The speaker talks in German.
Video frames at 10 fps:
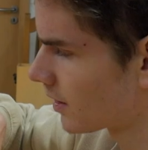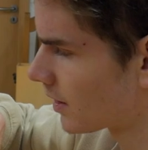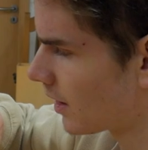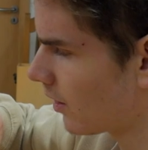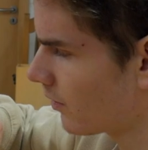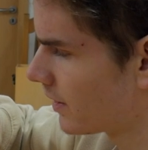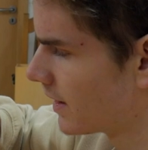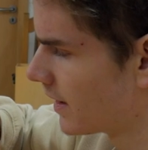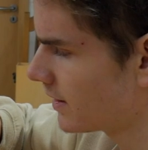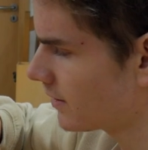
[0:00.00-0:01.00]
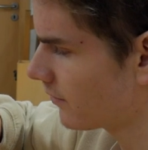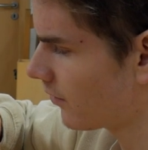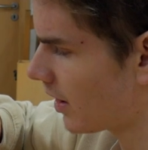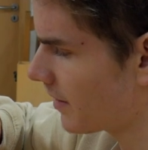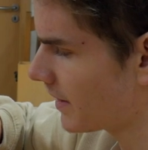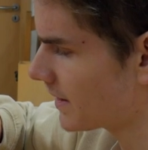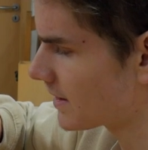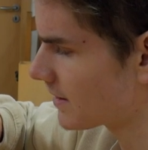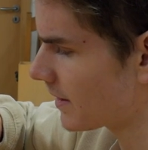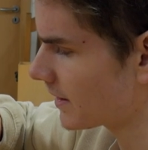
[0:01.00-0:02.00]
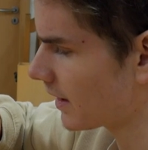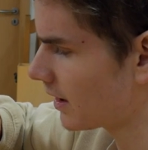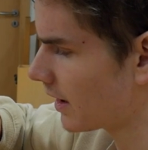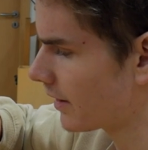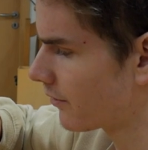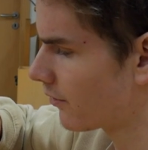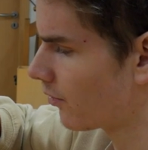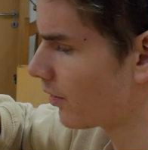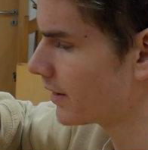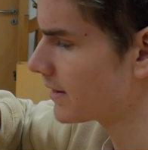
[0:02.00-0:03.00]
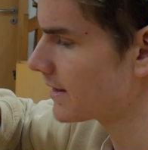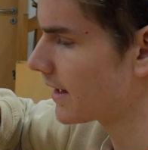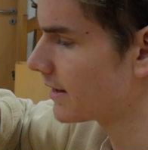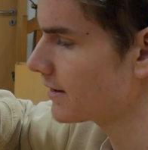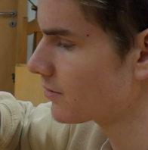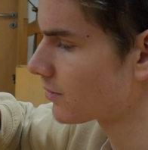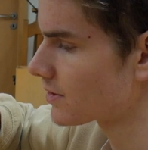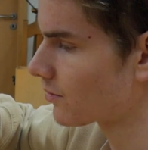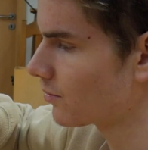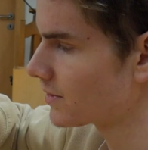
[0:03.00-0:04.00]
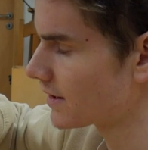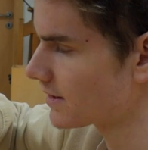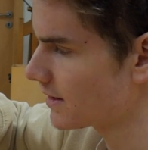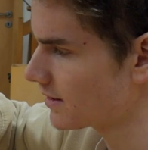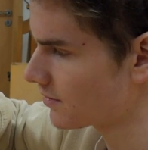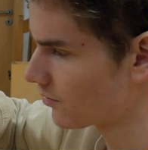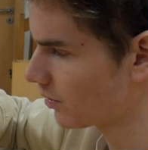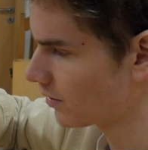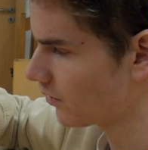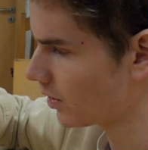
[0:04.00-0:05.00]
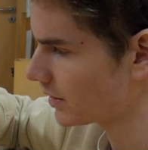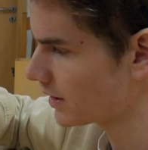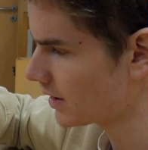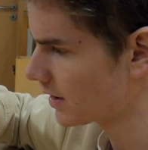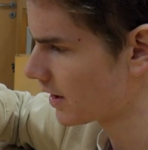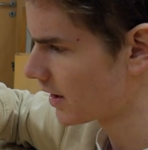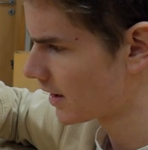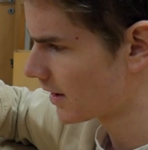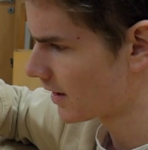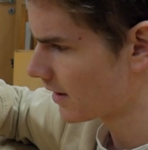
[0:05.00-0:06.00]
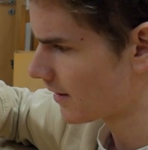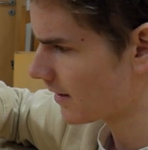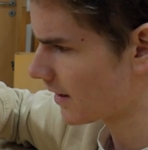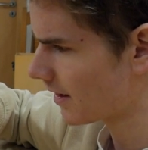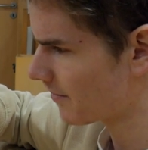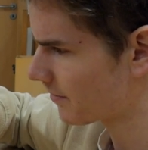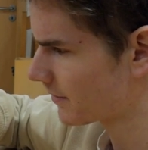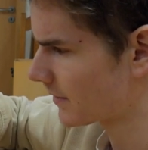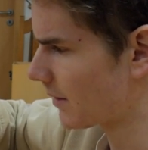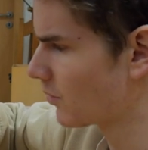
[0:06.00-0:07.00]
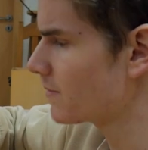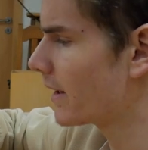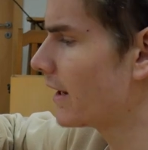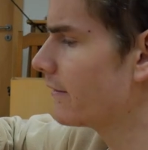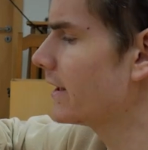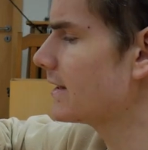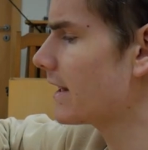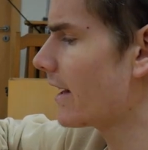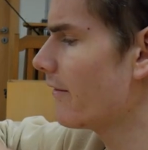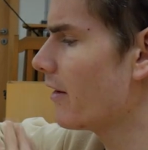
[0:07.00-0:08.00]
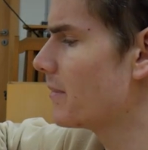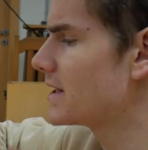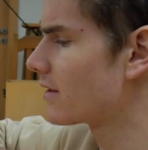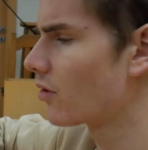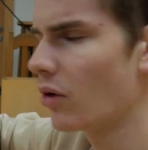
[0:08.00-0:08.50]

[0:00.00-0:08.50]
Genau, hier hinten vor allem geht es ins Material rein. Vorne ist eher nicht so. Das O ist jetzt nicht so geworden. Ähm, da muss man halt, wie gesagt, einfach ein bisschen